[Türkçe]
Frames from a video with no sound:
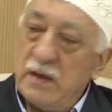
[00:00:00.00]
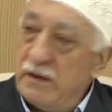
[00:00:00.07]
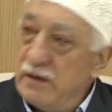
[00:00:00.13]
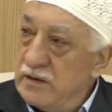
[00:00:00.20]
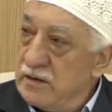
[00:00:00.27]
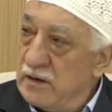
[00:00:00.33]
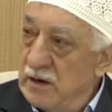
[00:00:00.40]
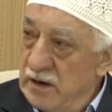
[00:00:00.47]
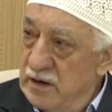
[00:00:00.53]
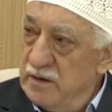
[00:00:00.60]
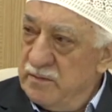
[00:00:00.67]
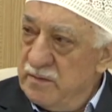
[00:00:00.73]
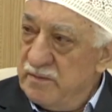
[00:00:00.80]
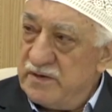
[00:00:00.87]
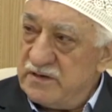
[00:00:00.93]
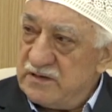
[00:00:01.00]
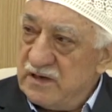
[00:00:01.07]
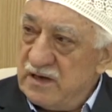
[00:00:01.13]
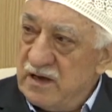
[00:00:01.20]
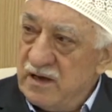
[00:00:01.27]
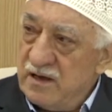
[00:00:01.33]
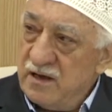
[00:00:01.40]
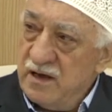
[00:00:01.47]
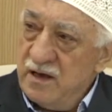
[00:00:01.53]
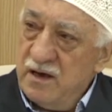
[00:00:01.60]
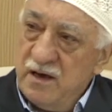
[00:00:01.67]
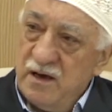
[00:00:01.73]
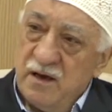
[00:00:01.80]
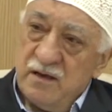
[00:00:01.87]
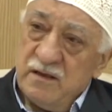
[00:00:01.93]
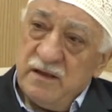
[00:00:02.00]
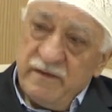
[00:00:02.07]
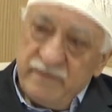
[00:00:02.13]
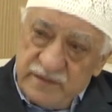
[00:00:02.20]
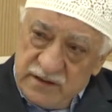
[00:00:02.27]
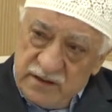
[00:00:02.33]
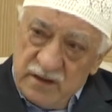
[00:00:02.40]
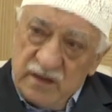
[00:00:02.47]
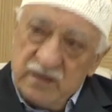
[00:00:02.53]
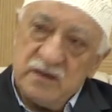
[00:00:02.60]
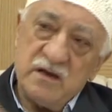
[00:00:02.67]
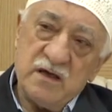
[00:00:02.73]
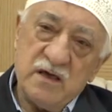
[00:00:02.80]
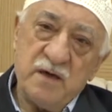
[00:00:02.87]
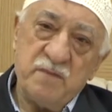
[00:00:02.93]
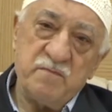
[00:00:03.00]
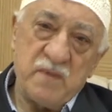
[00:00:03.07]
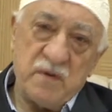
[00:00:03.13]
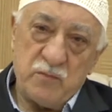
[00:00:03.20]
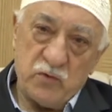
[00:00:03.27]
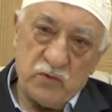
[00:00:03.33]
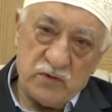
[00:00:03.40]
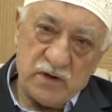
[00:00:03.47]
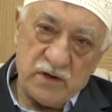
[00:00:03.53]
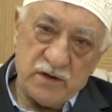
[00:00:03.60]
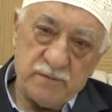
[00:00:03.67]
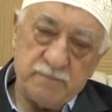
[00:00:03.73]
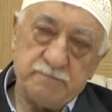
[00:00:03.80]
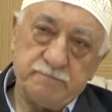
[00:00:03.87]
Evet ayrı bir mesele. Nefsin adına yapmam onları.